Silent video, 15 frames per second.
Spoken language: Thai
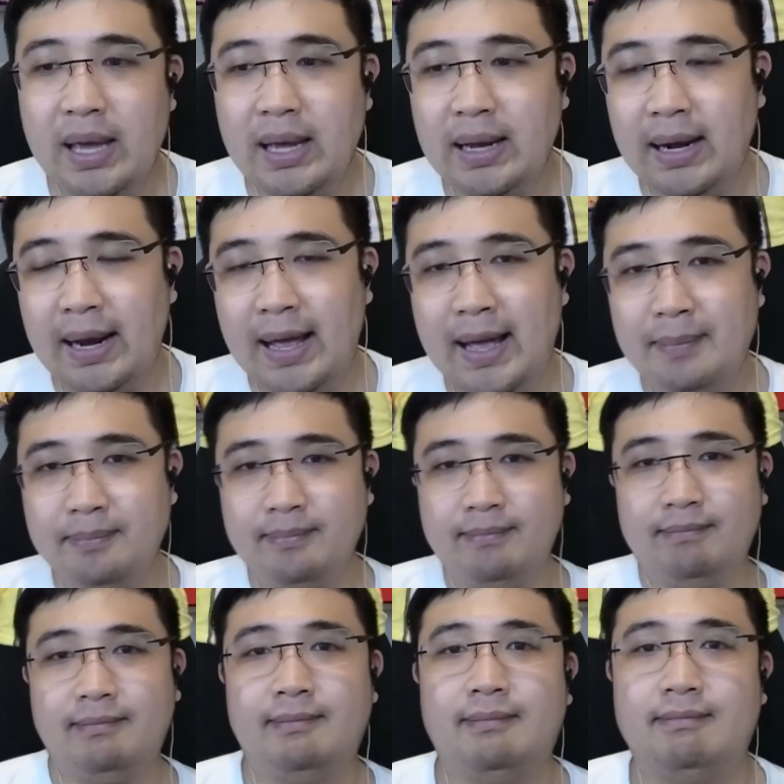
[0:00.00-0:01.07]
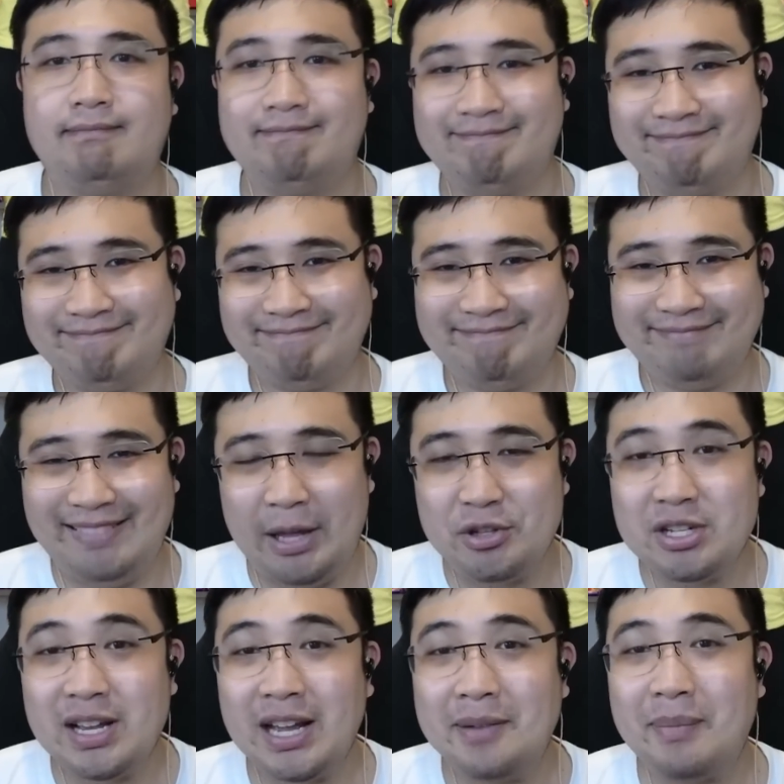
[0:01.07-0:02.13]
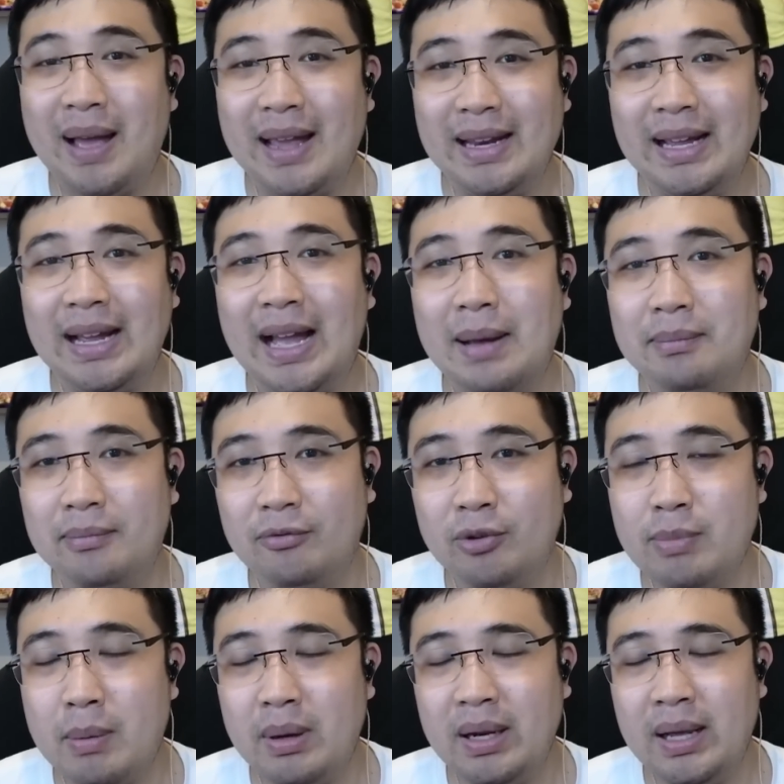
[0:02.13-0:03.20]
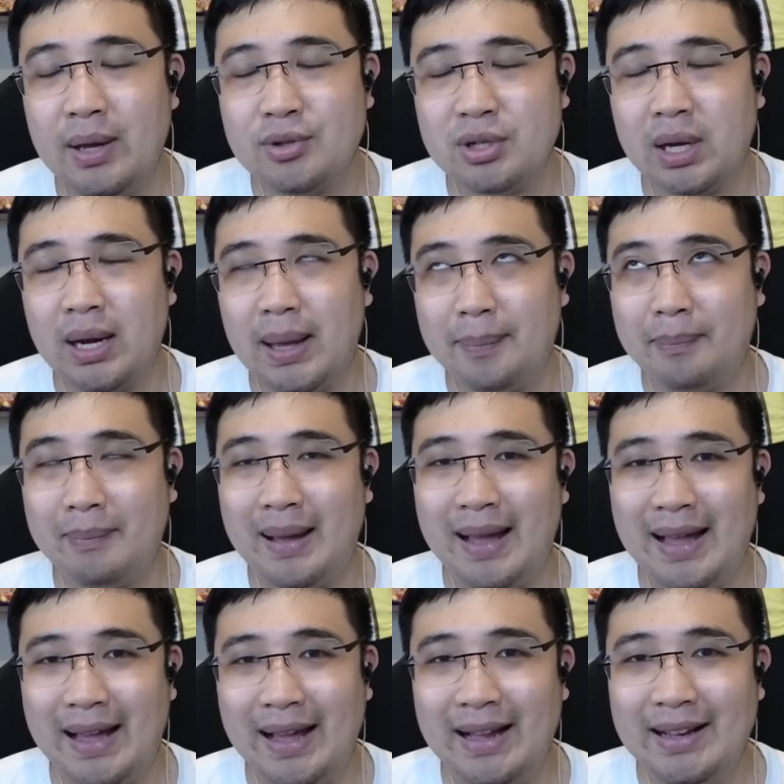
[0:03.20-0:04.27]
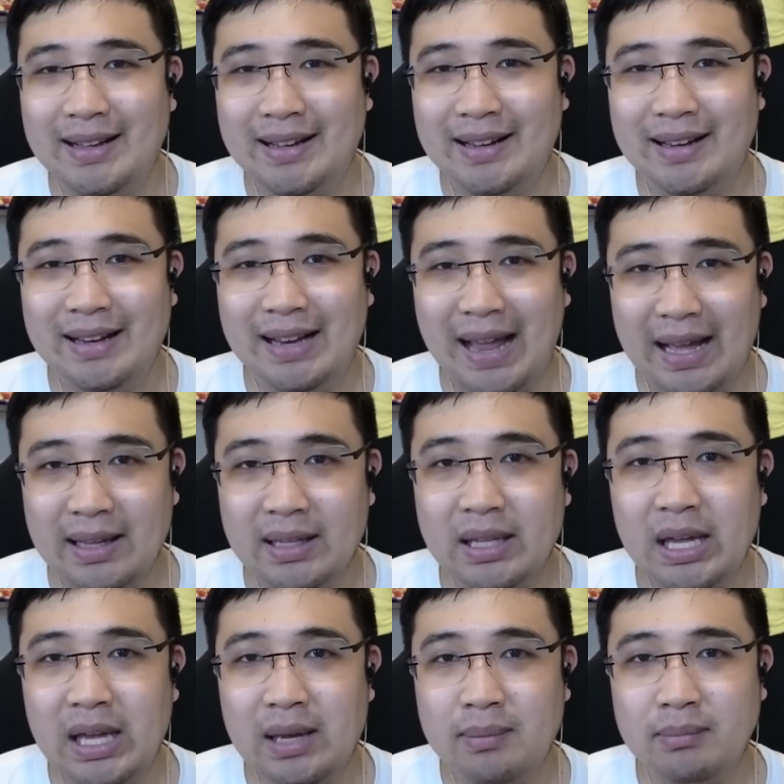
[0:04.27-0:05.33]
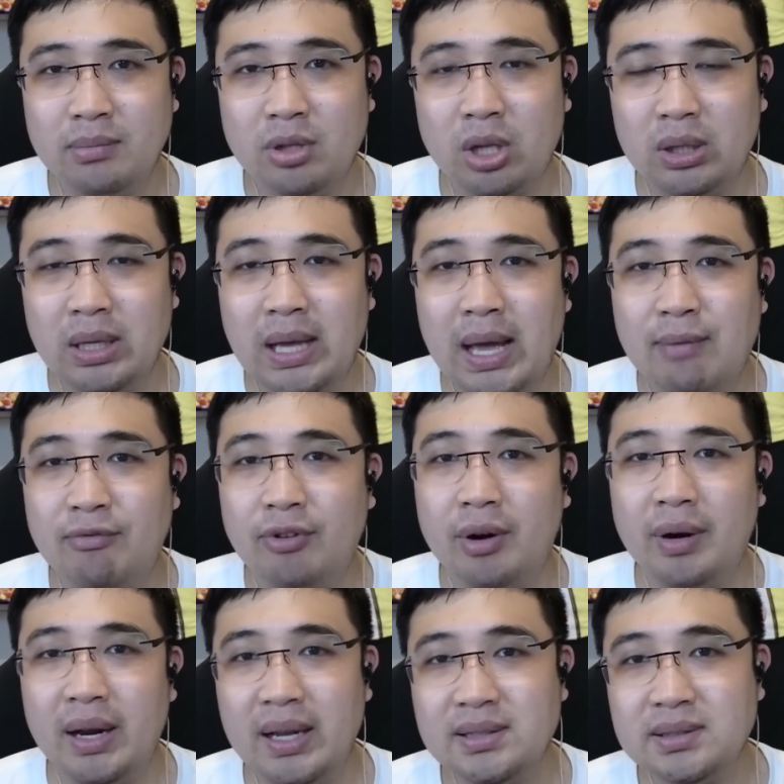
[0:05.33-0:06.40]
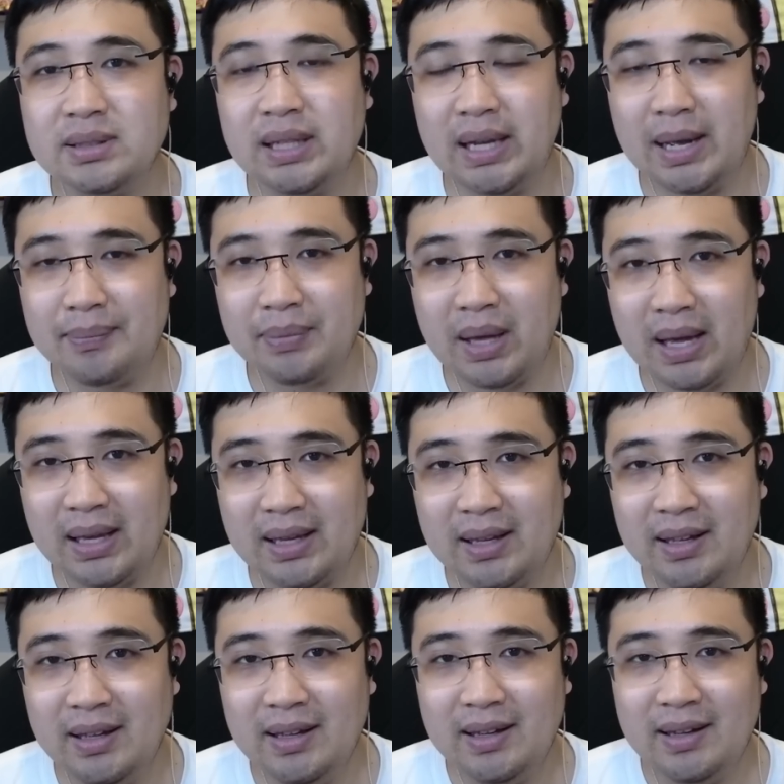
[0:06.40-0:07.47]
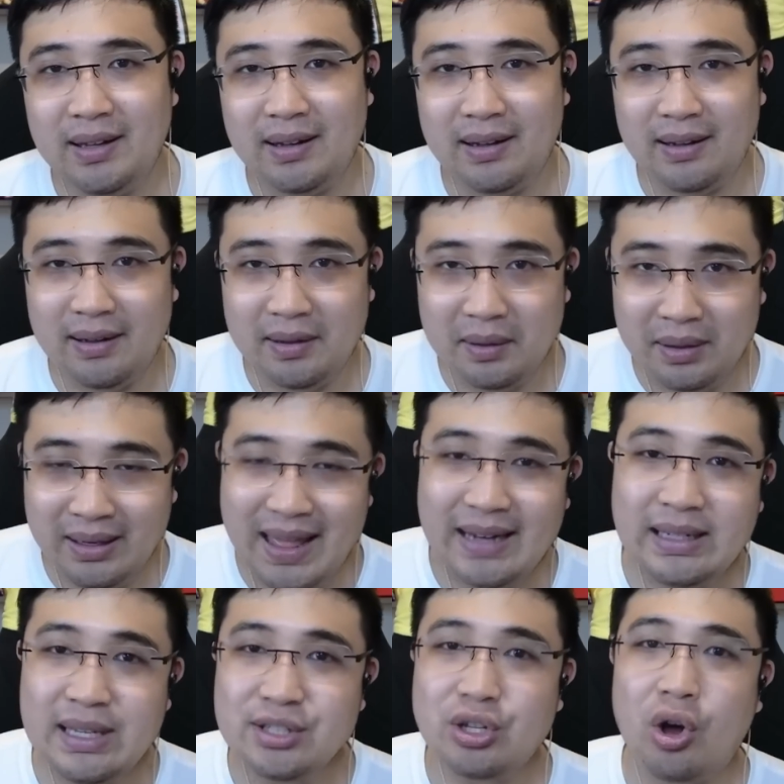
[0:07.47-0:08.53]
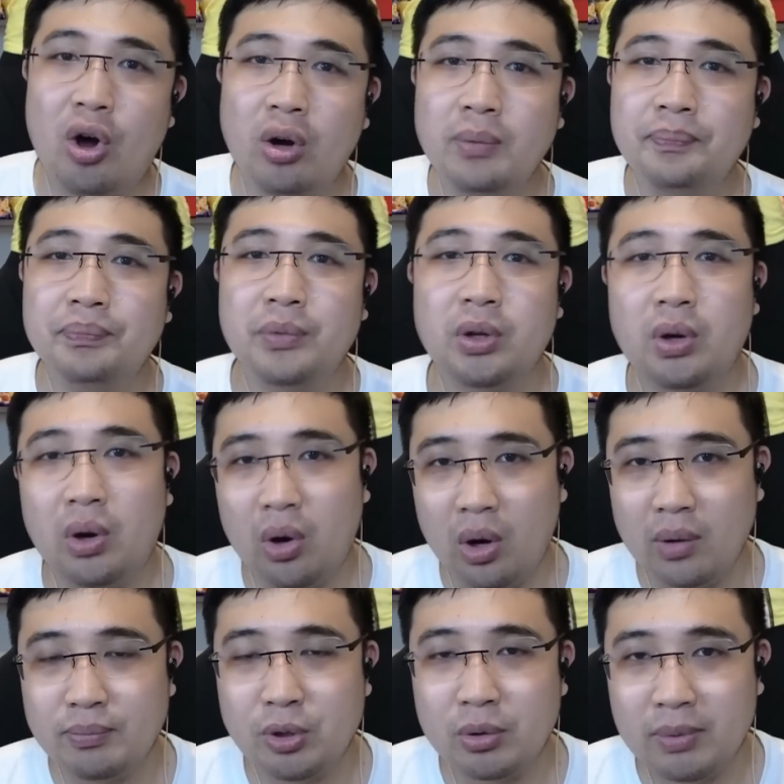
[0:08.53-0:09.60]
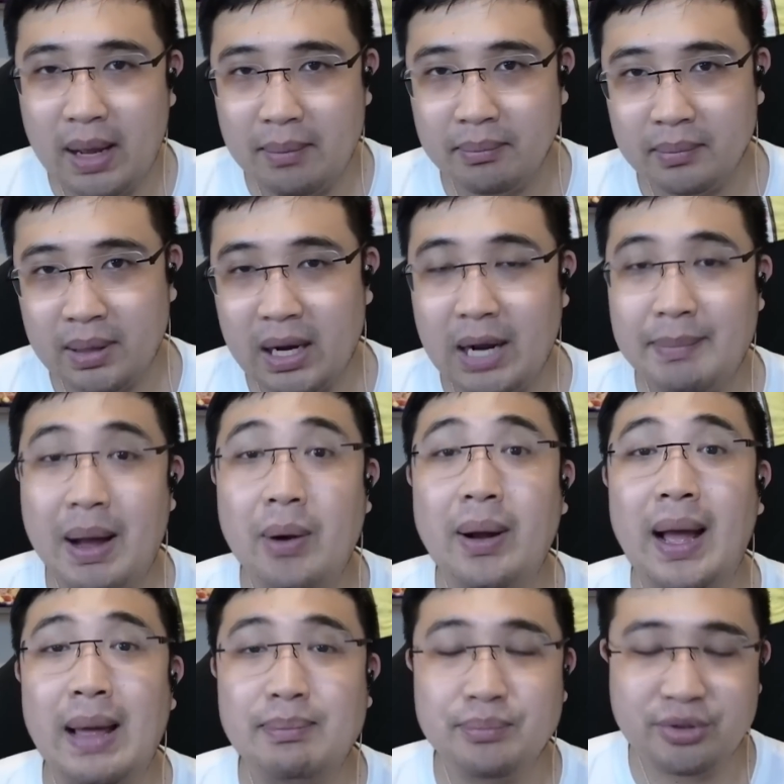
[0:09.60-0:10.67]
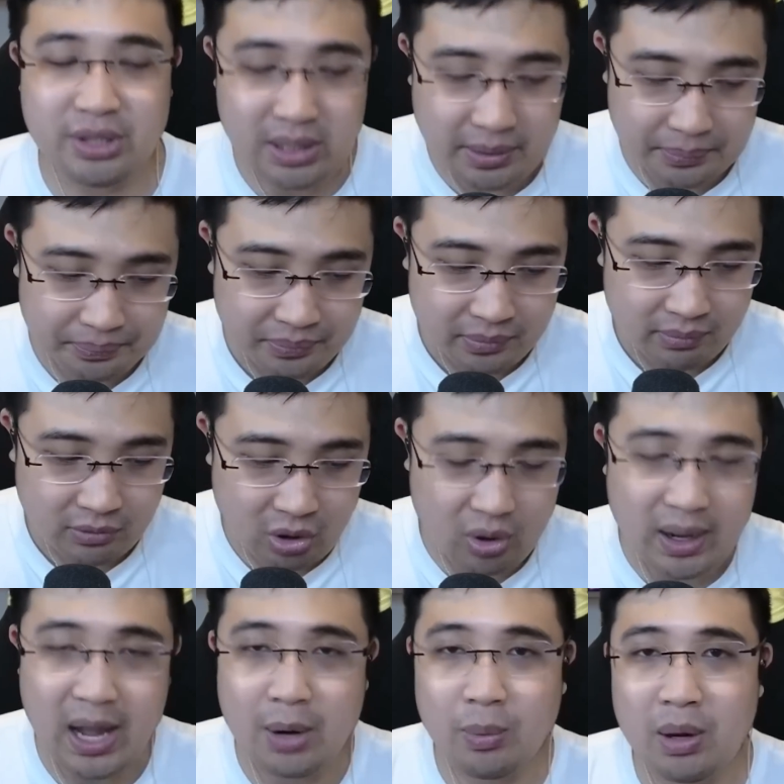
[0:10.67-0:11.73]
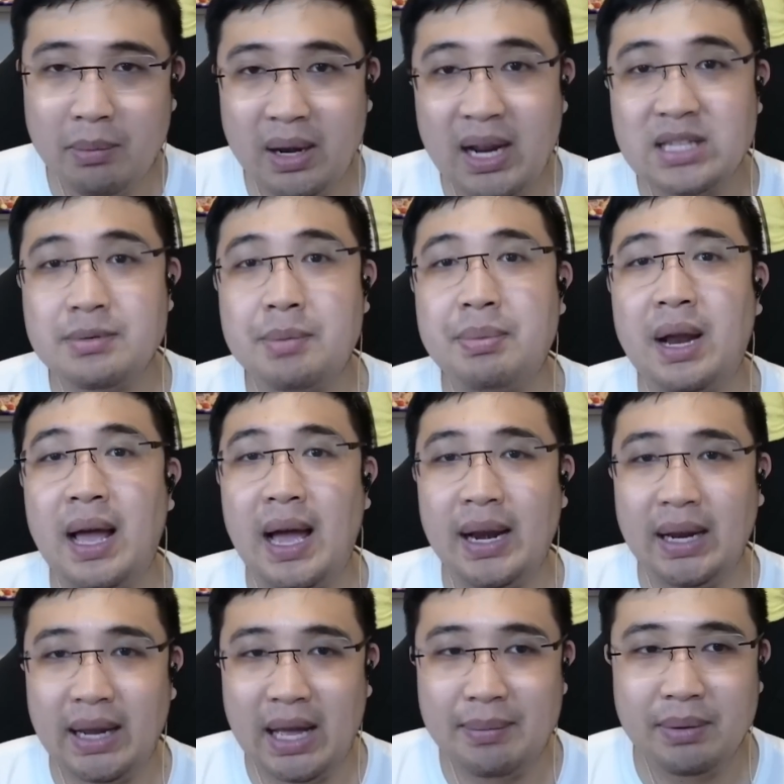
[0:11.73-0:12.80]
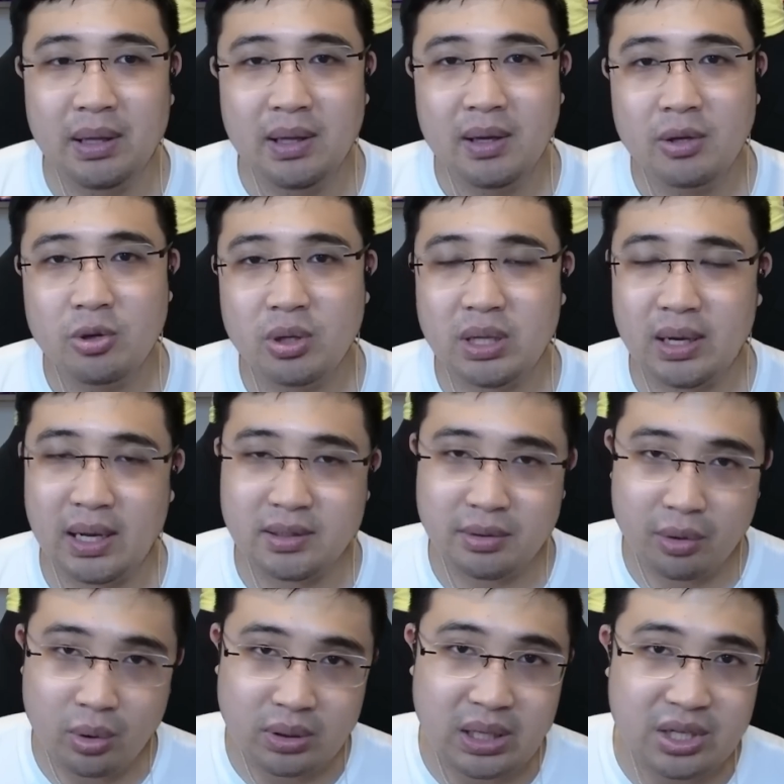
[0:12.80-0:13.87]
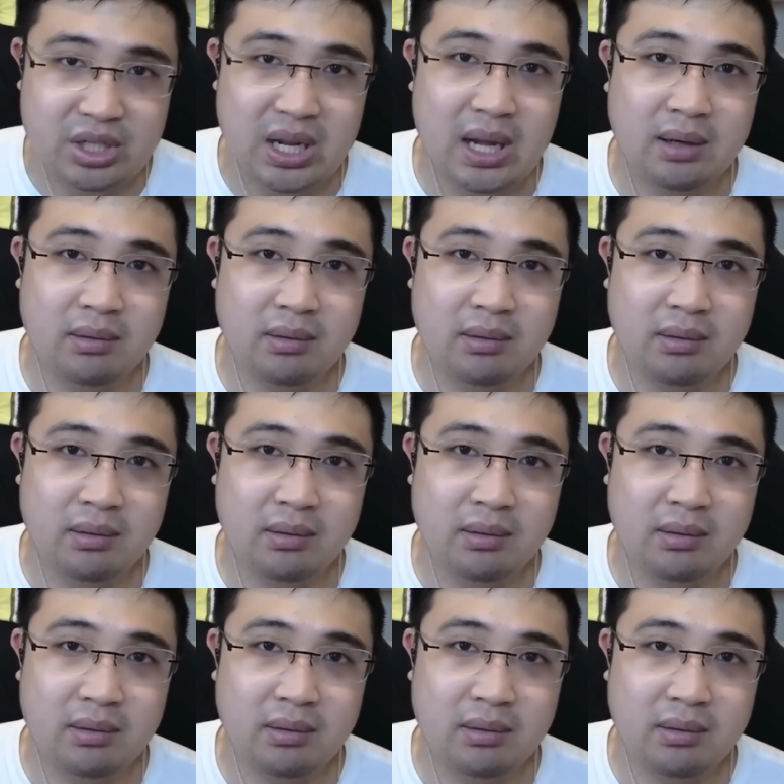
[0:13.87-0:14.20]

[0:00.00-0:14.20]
ครับแล้วเจอกันใหม่นะครับฟุตบอลบเลอร์เฮลจะกลับมาหลังเกม Nottingham Forest นะครับ ในเล็กที่ 2 ของโปรแกรม คาราบาวครับซึ่งก็คาดว่าไม่น่าจะมีปัญหานะครับยูไนเต็ดอาจจะโรเตชัน